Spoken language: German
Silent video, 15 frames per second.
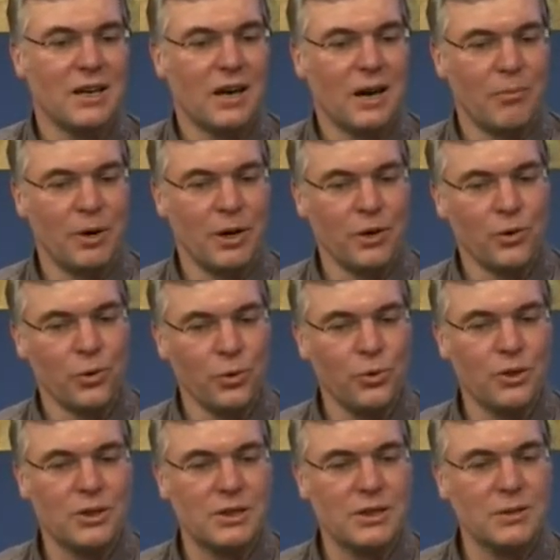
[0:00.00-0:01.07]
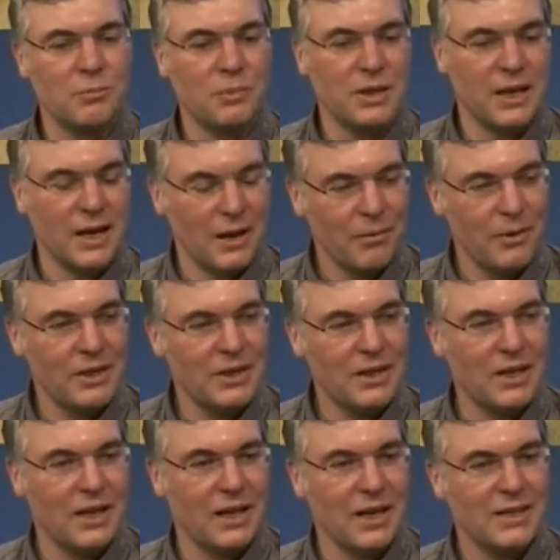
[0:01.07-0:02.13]
Aber Grüne sind mit der Arbeit, die
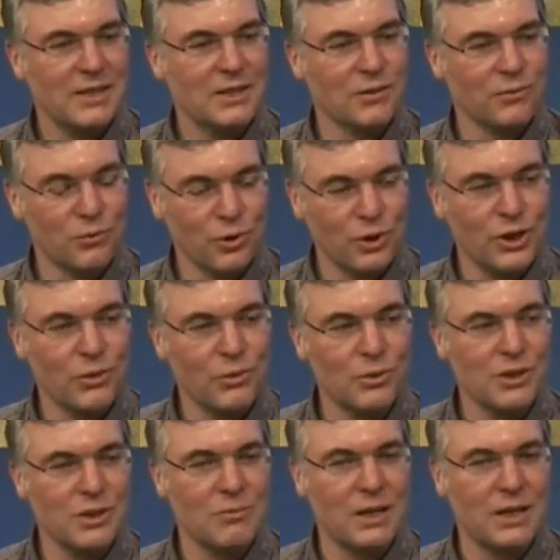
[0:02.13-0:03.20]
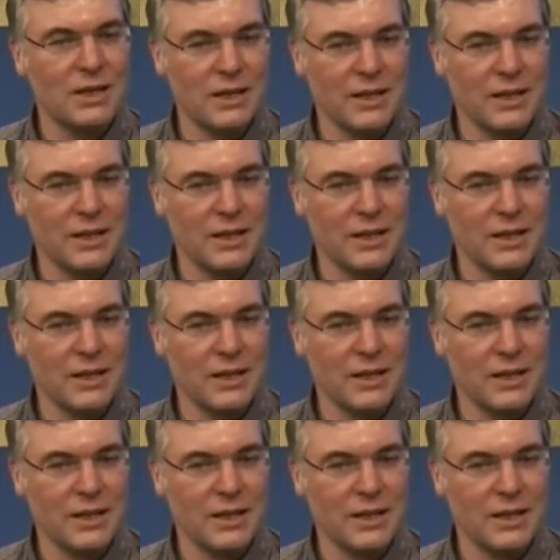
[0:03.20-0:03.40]
geleistet wurde in unserem Land,